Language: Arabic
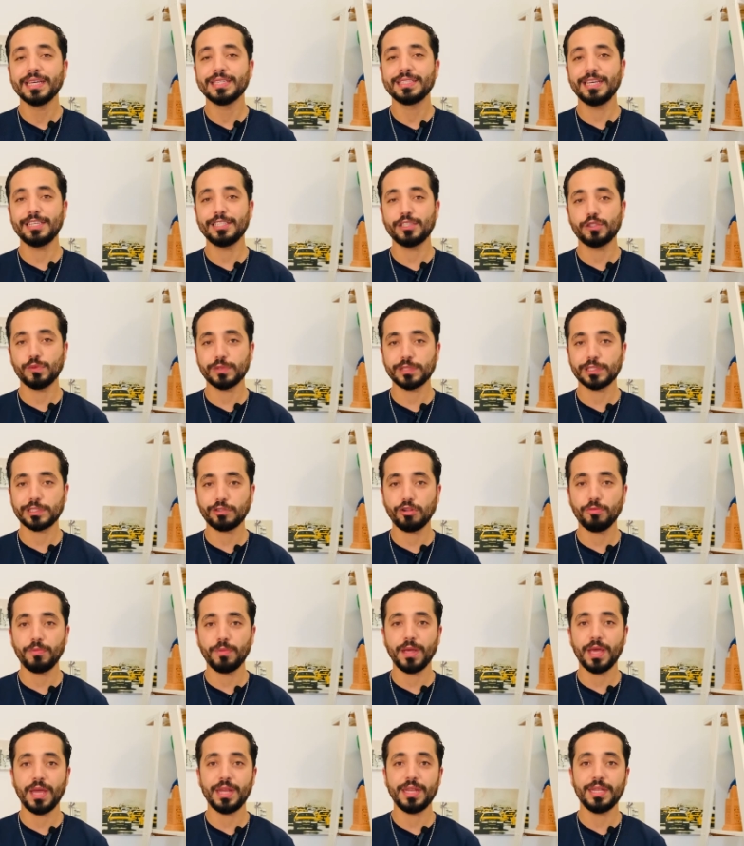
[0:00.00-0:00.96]

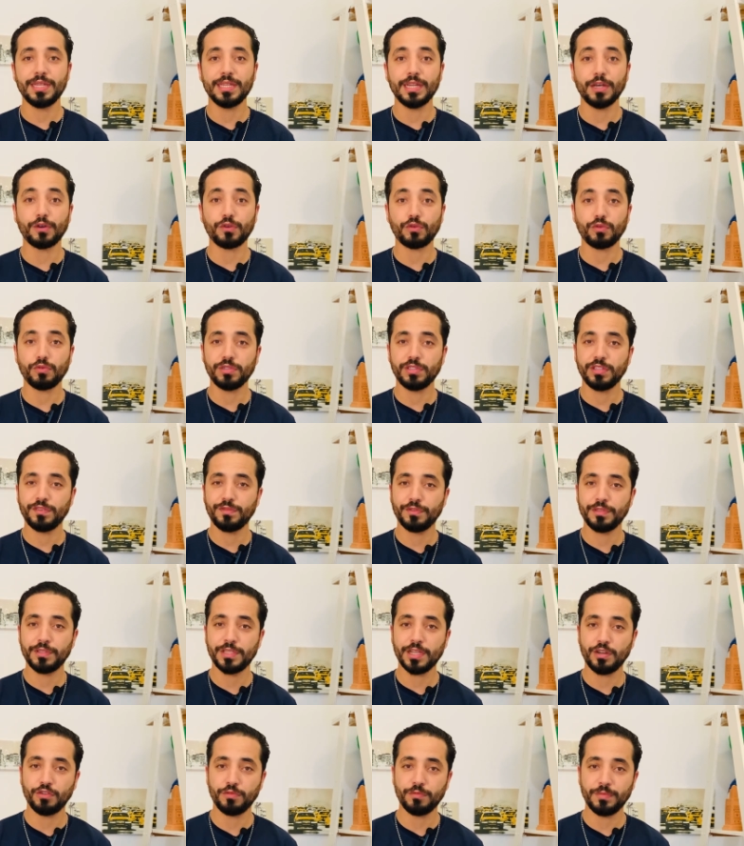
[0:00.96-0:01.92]
كيتوصلوا بان الرونديفو
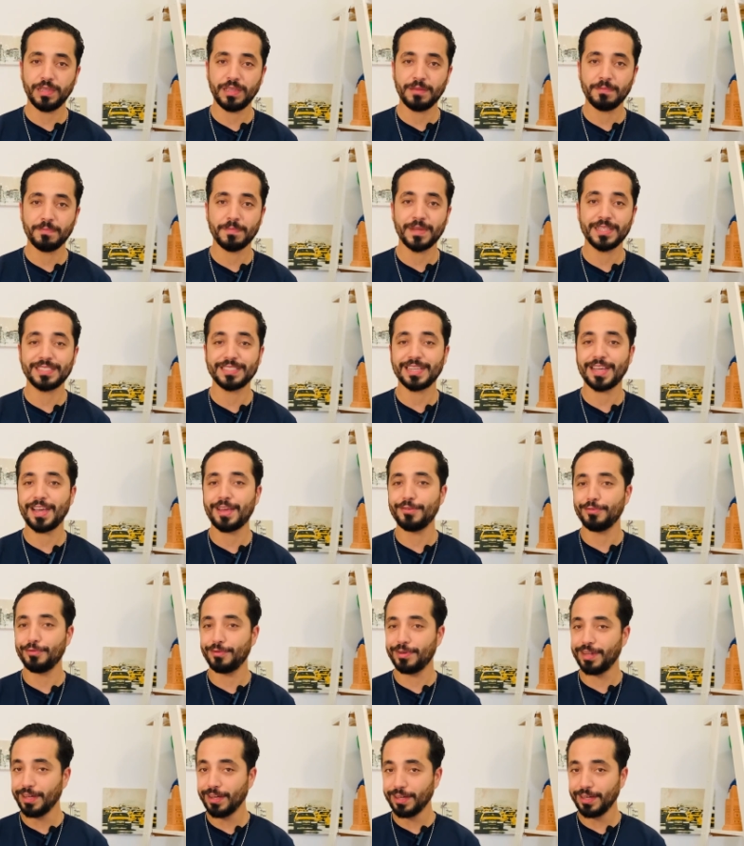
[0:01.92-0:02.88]
ديالهم اما
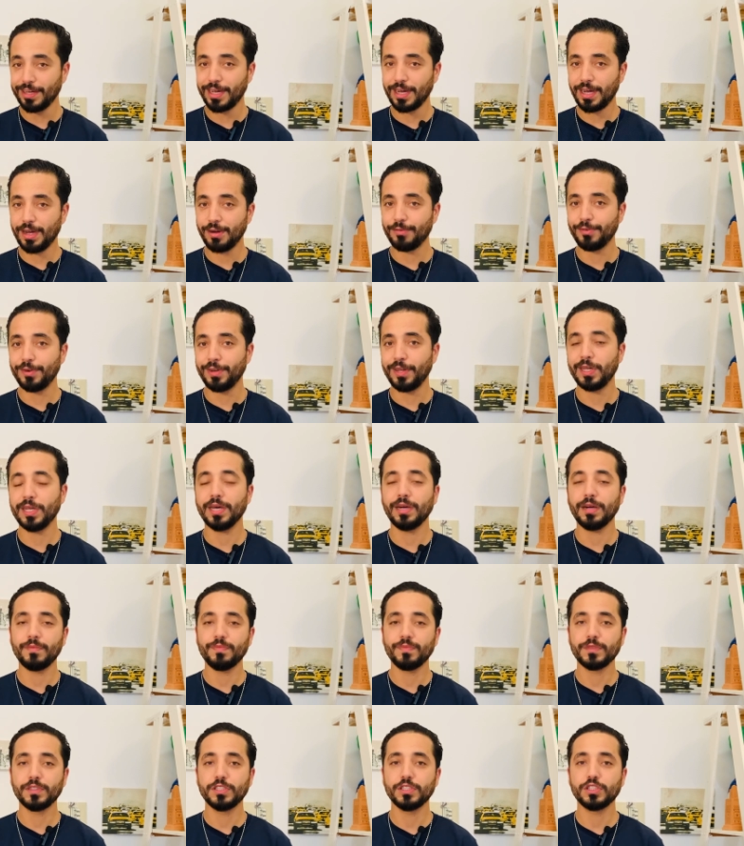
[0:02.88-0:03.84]
تانولا او
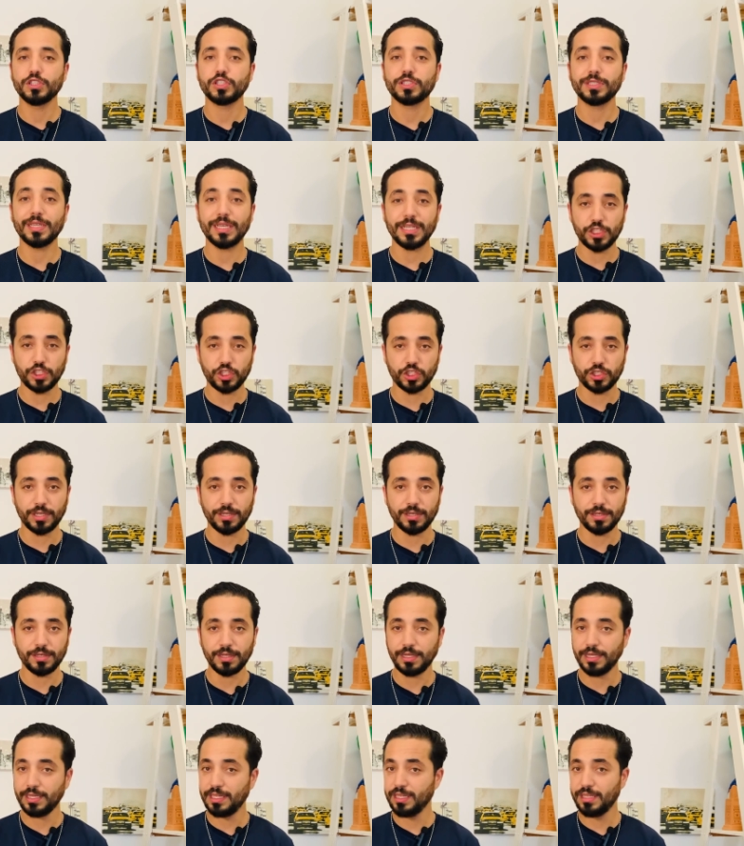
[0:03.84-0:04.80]
لا تاجل
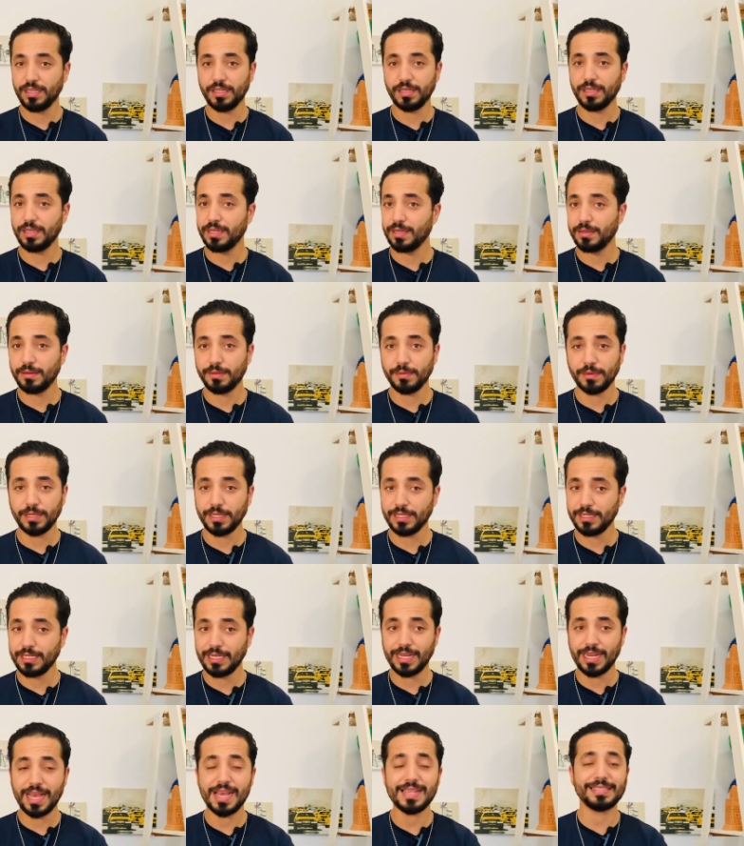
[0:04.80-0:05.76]
يعني
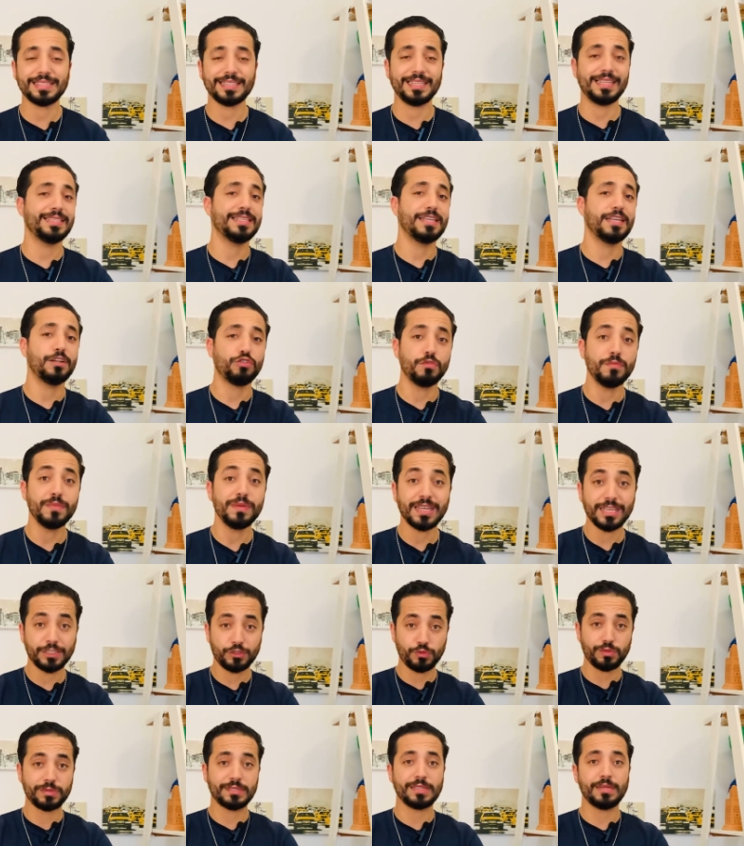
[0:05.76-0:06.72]
يعني الاسئله ديالكم
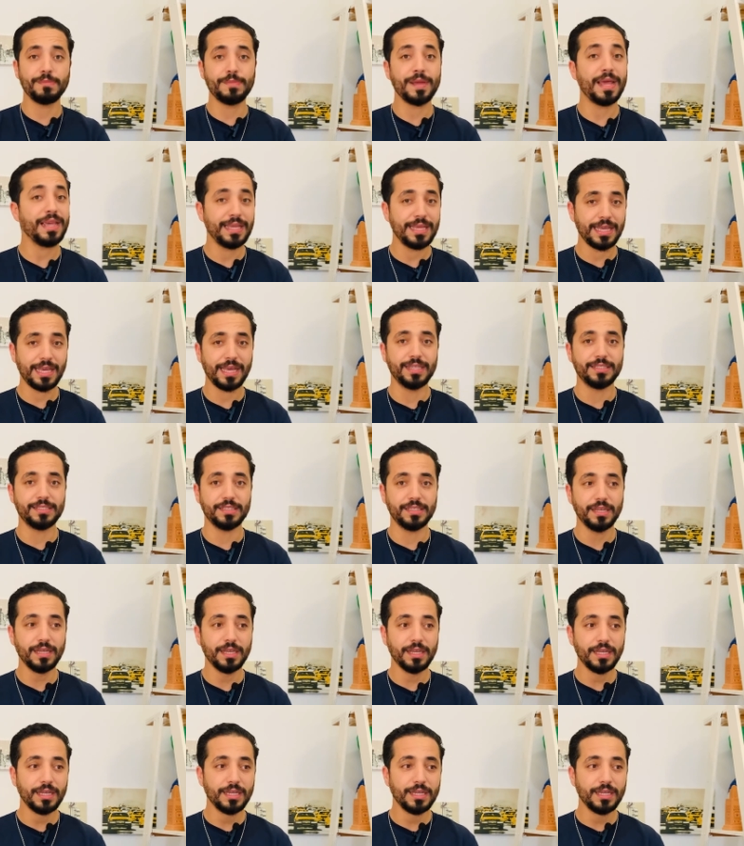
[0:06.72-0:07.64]
اللي كتوصل بها هي هذه